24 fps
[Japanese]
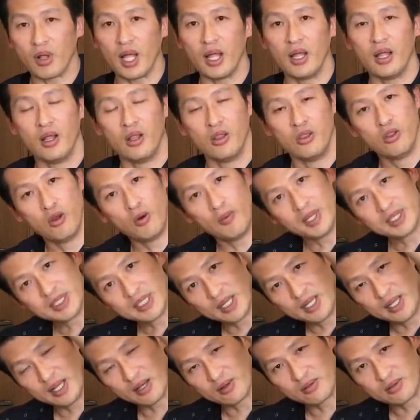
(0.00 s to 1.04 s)
ろは伸ばさ
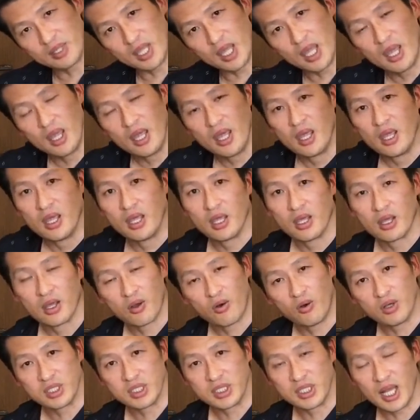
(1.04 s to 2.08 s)
れなくて
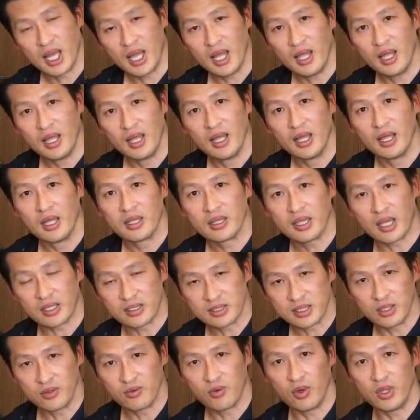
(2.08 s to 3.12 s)
腰がたく
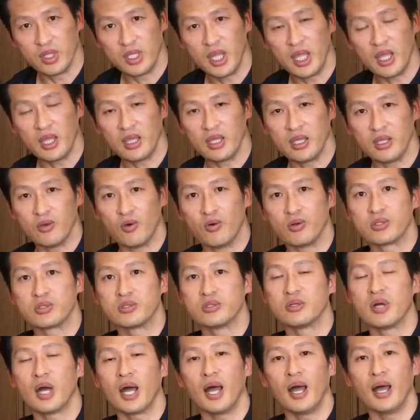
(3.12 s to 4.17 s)
さん動いて腰
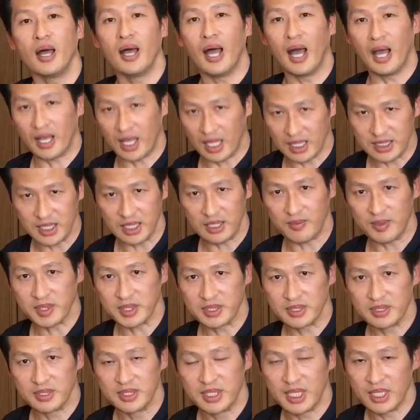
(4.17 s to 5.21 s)
痛が悪化していきます
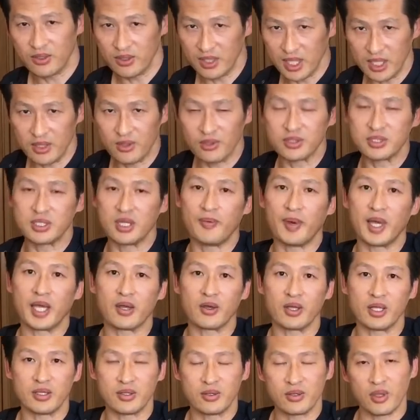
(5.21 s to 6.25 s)
なのでどうすればいい
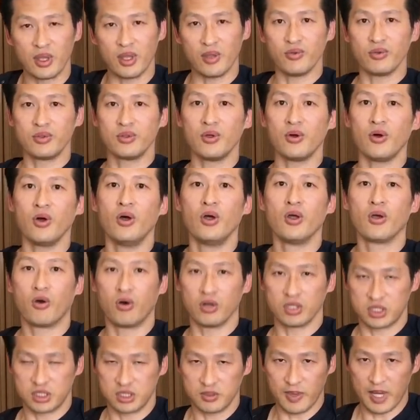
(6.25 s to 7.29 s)
かっていうと
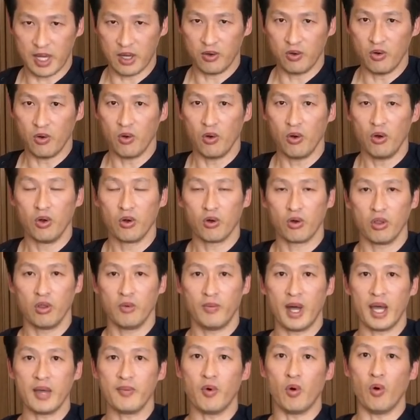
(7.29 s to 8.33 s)
骨盤をこの
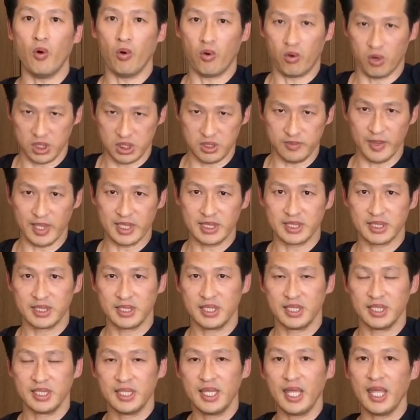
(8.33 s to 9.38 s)
場合も起こします
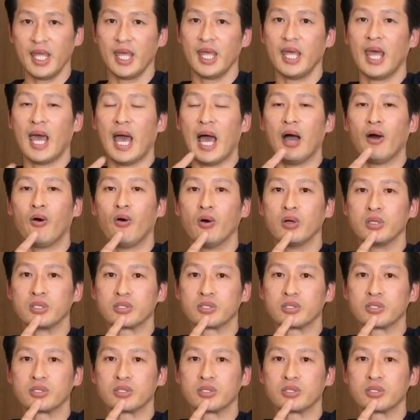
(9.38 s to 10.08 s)
で顎